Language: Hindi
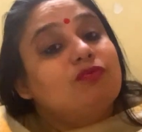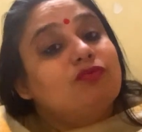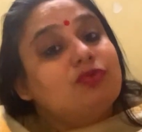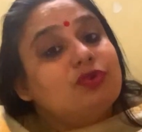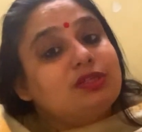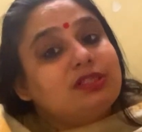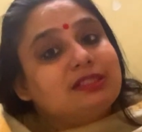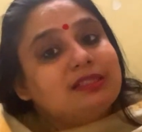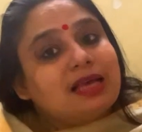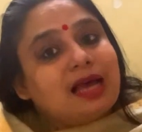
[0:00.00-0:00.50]

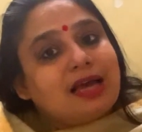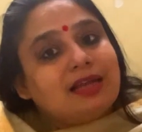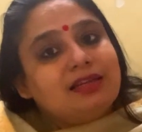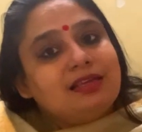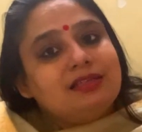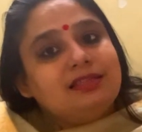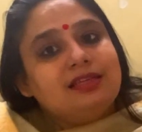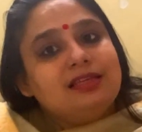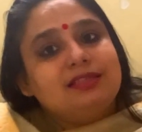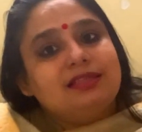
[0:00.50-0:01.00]
वो
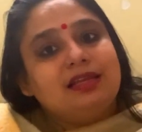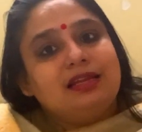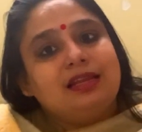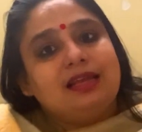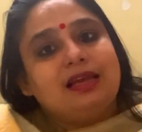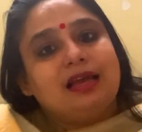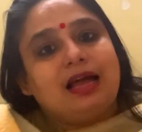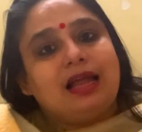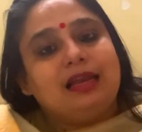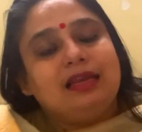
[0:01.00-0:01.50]
सारी चीजें
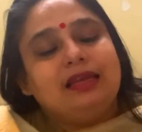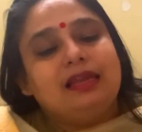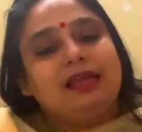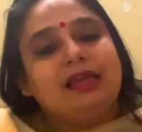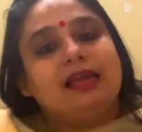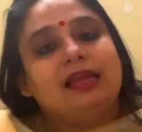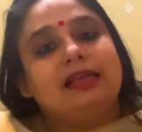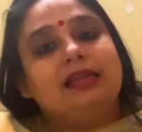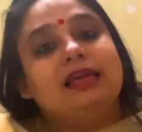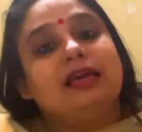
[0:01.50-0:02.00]
निकालने
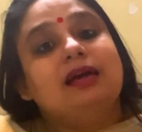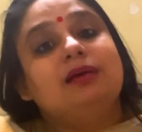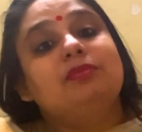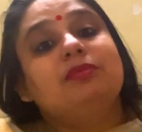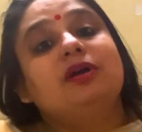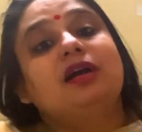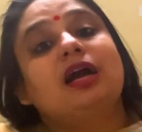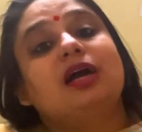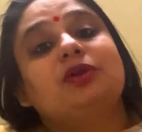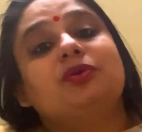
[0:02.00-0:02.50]
के लिए
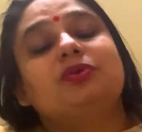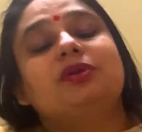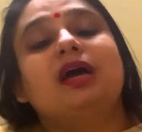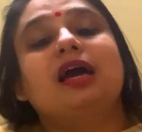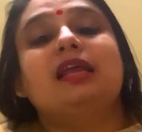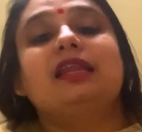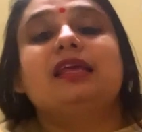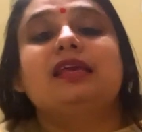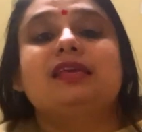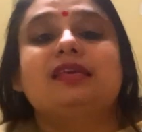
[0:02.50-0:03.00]
हम
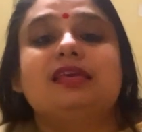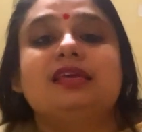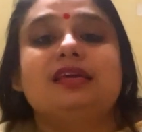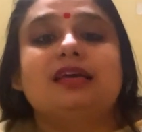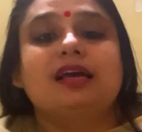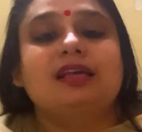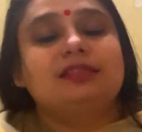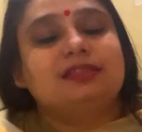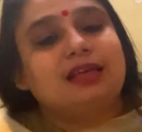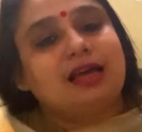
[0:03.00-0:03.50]
करुणा रेखी
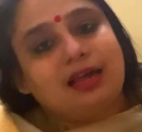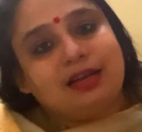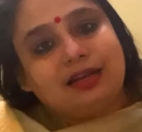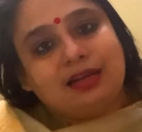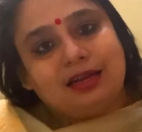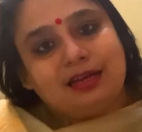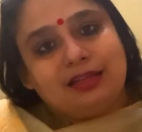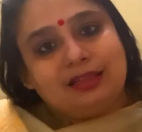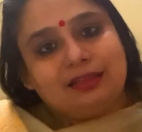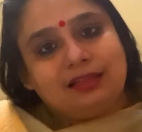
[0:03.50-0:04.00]
का
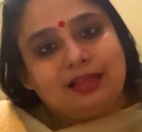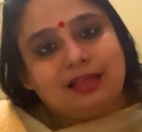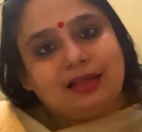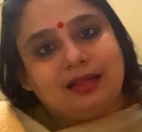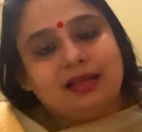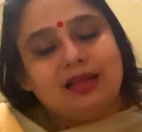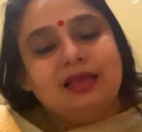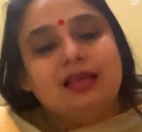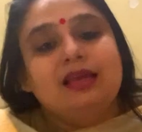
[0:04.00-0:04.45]
सहारा लेते हैं